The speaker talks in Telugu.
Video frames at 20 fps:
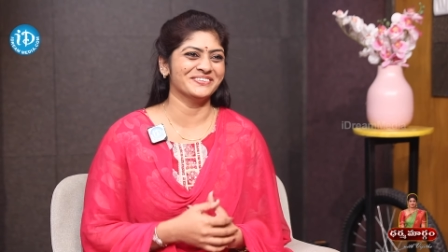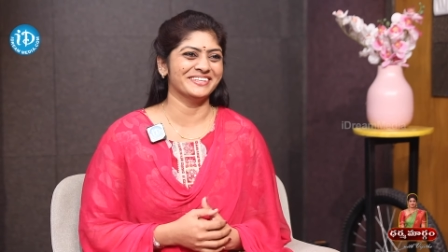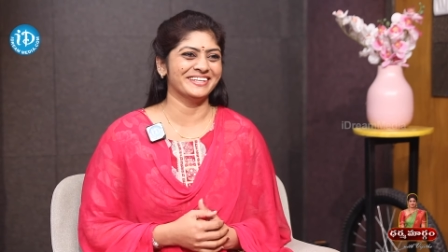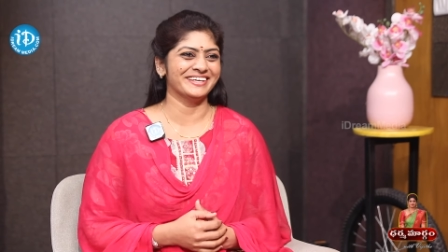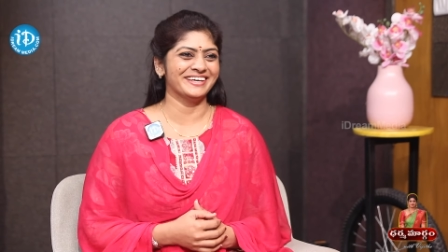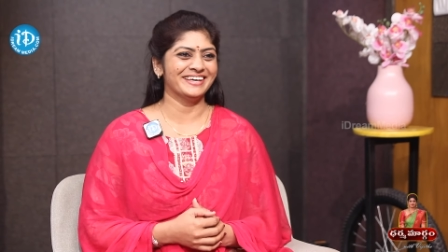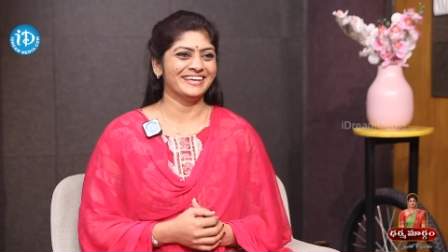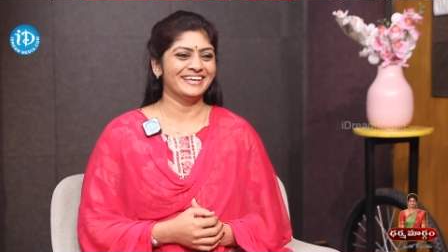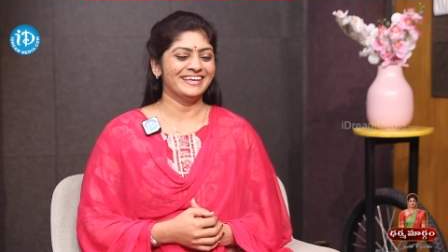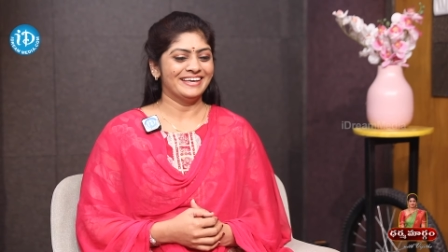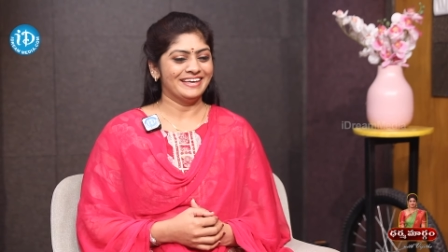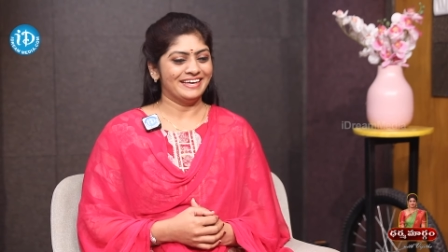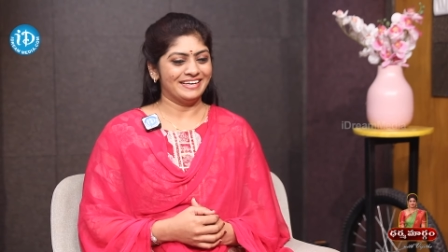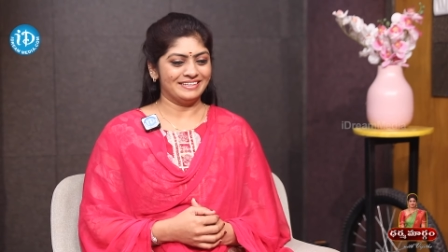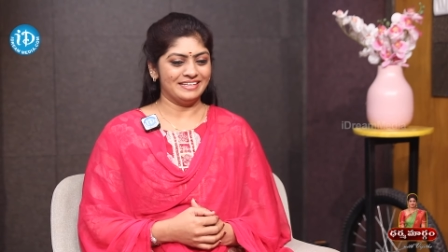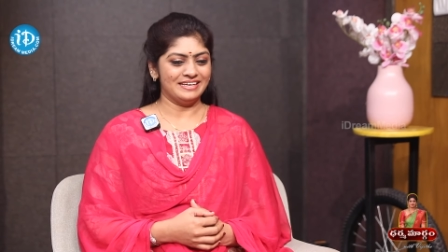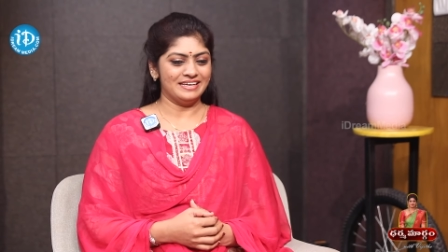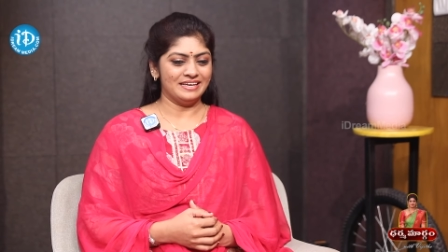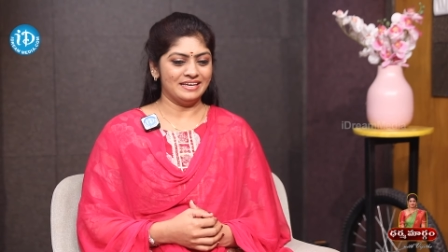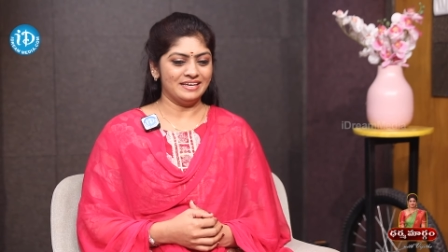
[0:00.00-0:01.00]
ఉంది
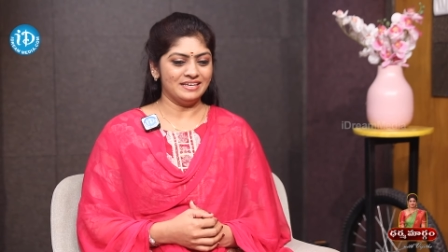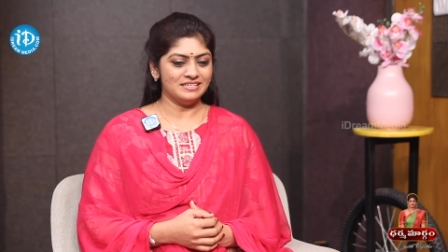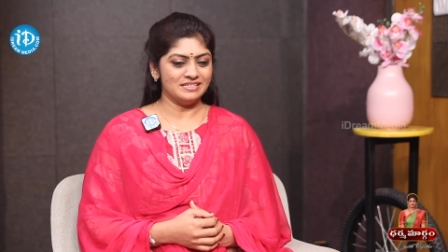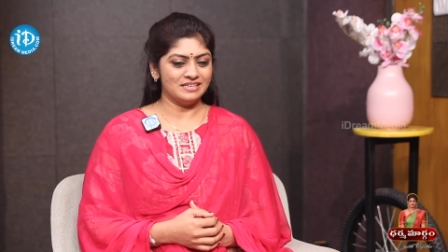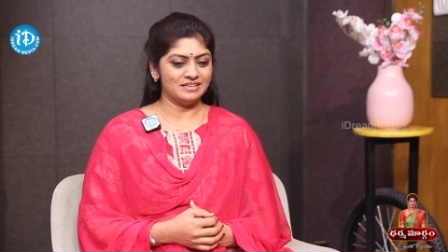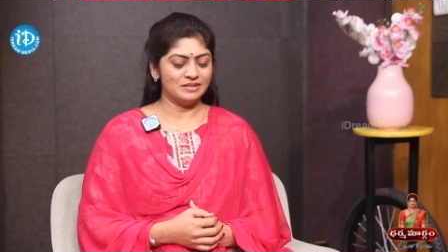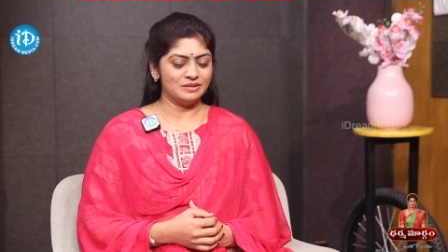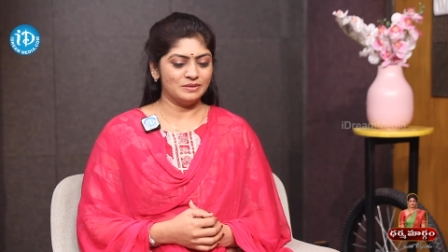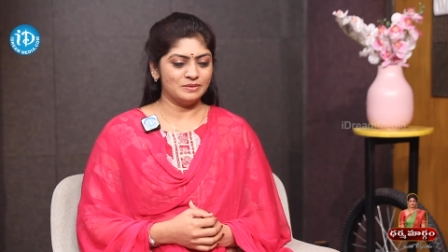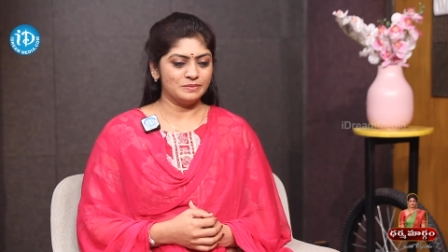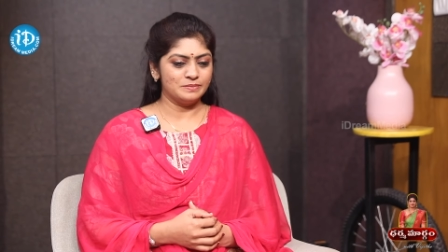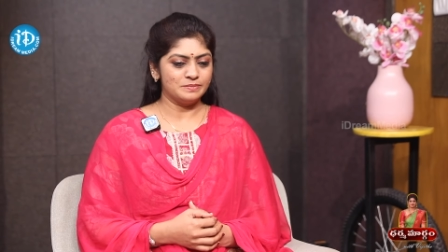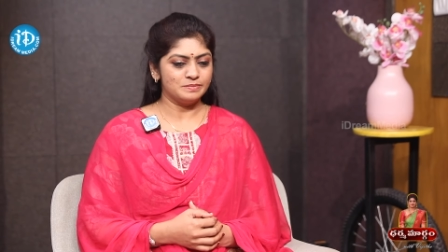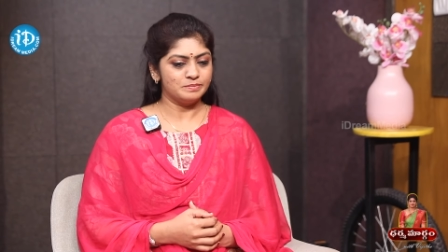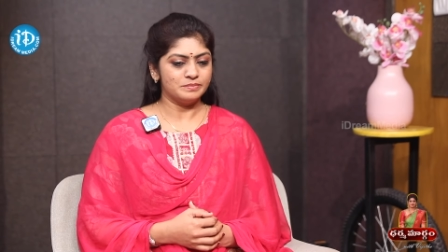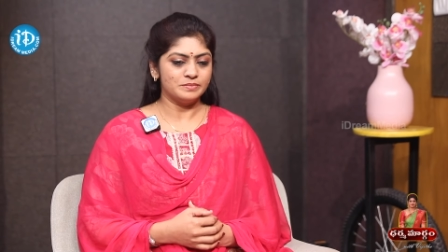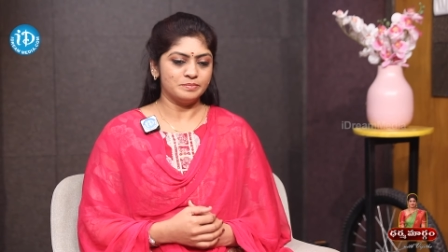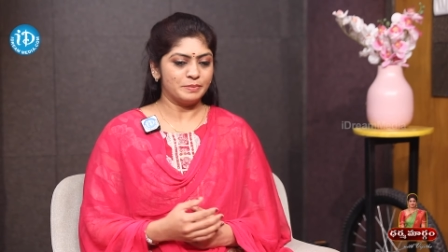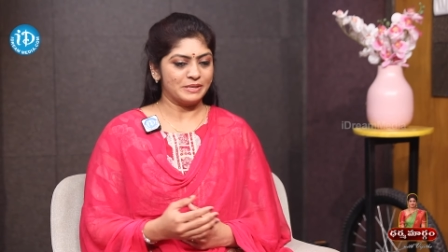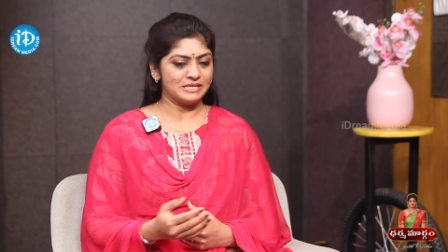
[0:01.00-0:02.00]
అయితే
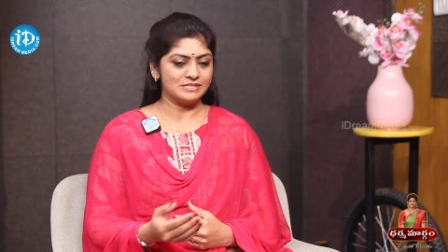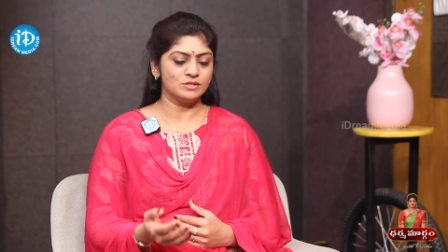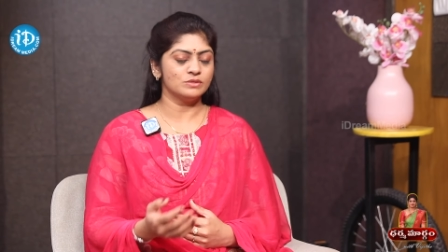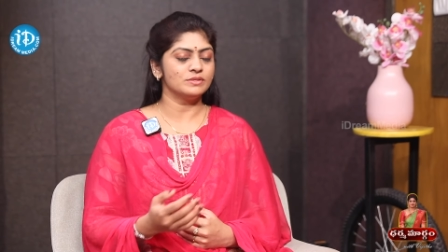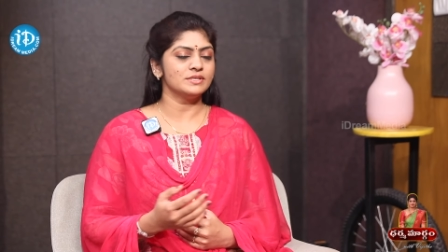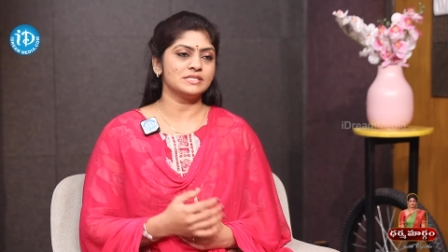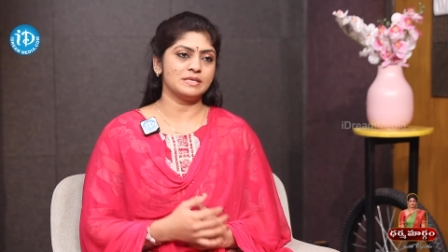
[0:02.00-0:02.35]
ప్రస్తుత